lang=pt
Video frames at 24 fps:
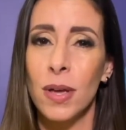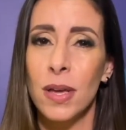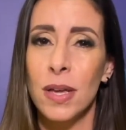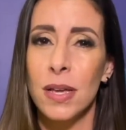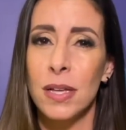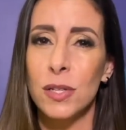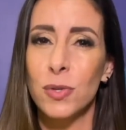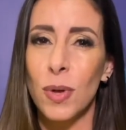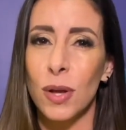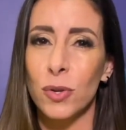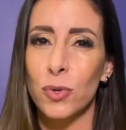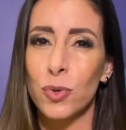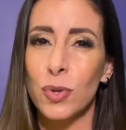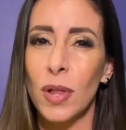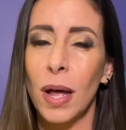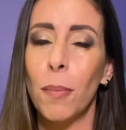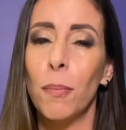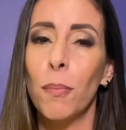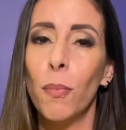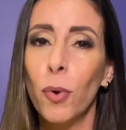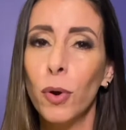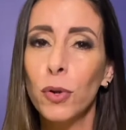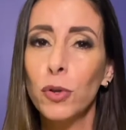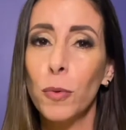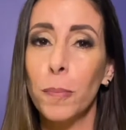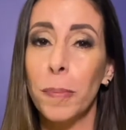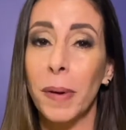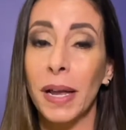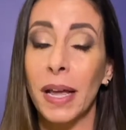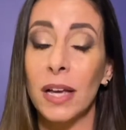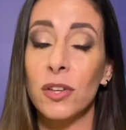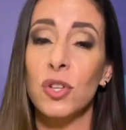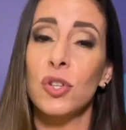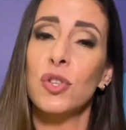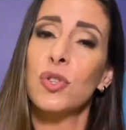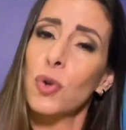Isso ajuda muito para que a
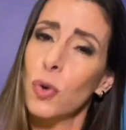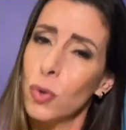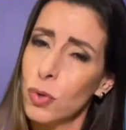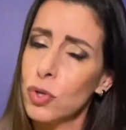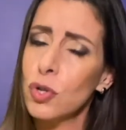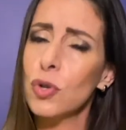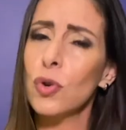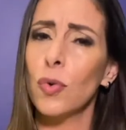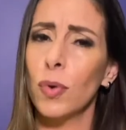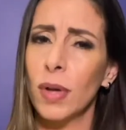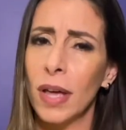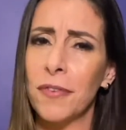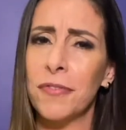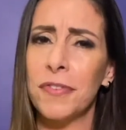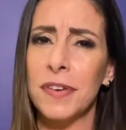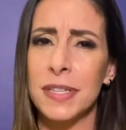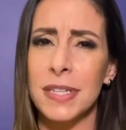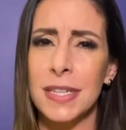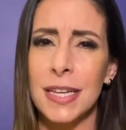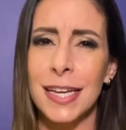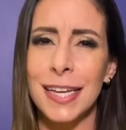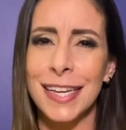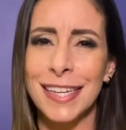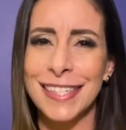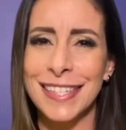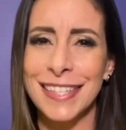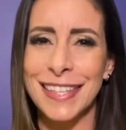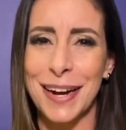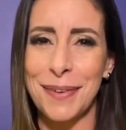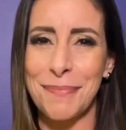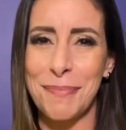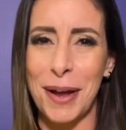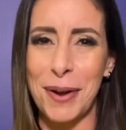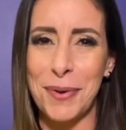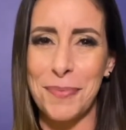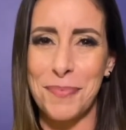gente continue a fazer esse
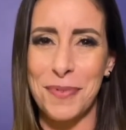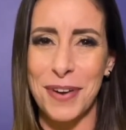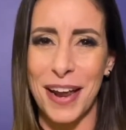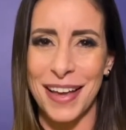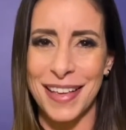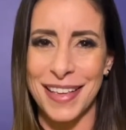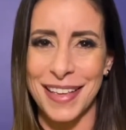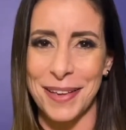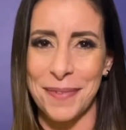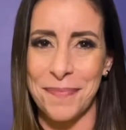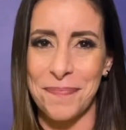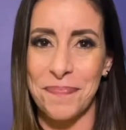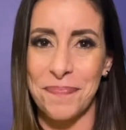trabalho por aqui.